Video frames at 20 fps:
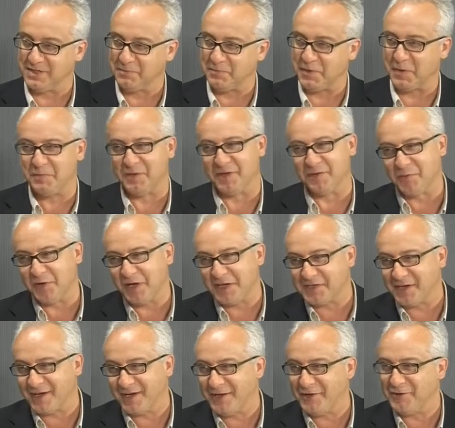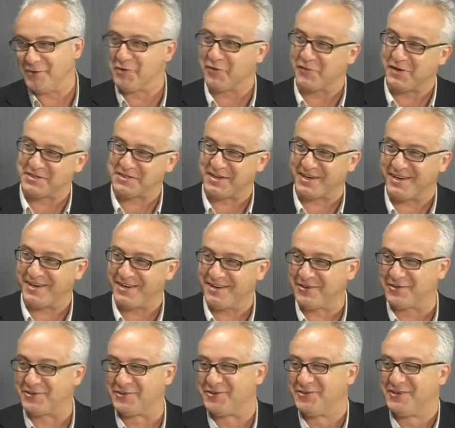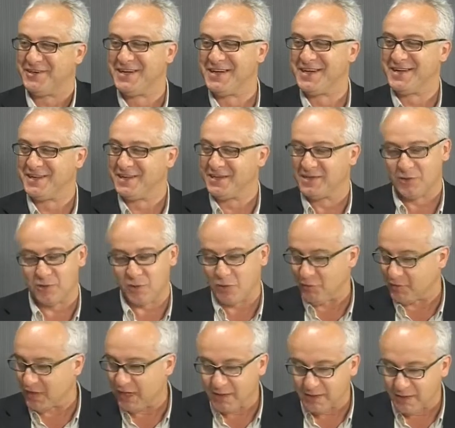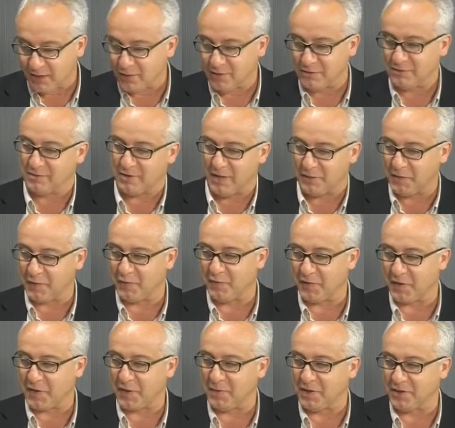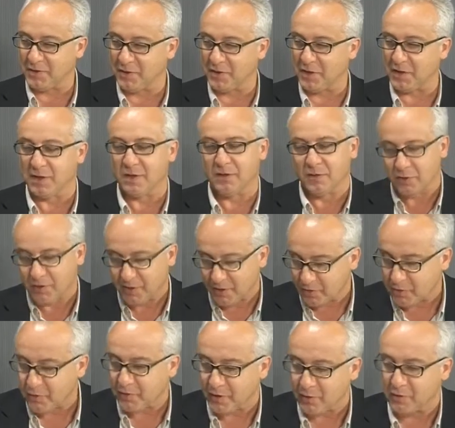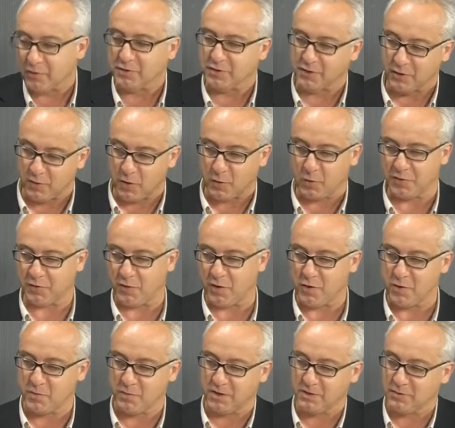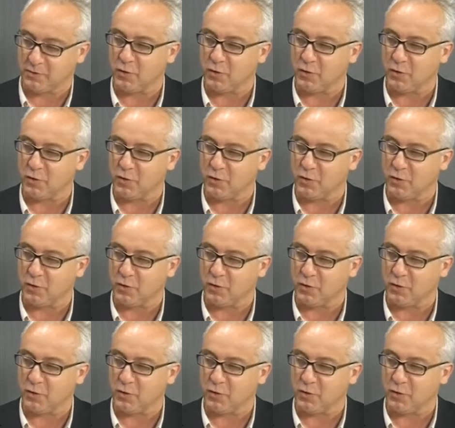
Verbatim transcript: Pepe, ¿voy a seguir, no voy a seguir? O, del tirón ha habido ofrecimiento de decir, oye, yo quiero continuar cuatro años más.